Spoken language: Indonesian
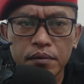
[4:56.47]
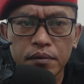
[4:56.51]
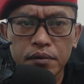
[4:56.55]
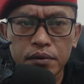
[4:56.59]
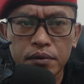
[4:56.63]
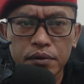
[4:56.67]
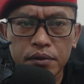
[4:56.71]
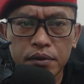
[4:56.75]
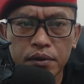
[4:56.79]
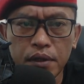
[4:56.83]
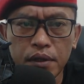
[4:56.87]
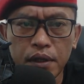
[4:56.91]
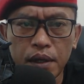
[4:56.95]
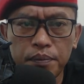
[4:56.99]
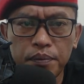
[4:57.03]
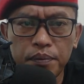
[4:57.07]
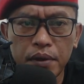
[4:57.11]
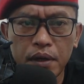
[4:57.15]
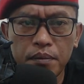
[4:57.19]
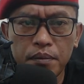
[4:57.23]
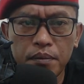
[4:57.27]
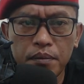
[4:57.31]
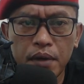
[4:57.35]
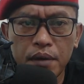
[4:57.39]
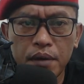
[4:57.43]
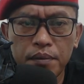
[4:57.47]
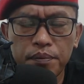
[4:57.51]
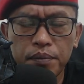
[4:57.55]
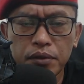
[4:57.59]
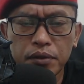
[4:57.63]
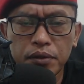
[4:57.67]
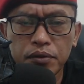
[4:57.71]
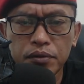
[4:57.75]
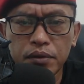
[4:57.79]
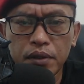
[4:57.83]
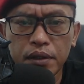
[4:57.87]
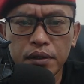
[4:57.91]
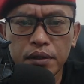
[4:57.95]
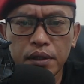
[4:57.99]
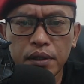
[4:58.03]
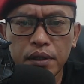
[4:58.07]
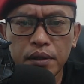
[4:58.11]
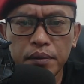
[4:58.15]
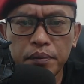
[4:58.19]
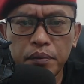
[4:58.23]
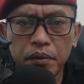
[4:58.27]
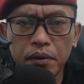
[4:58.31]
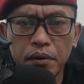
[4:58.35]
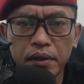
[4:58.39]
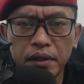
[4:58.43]
segera penambahan pasukan
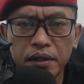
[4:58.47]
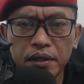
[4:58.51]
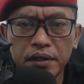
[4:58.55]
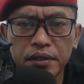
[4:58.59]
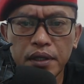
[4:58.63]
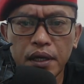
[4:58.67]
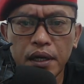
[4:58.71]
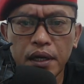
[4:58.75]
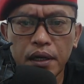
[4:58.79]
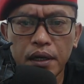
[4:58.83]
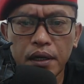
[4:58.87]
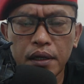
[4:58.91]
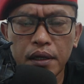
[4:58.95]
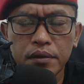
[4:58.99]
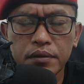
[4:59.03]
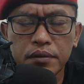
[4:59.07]
TNI Polri di sana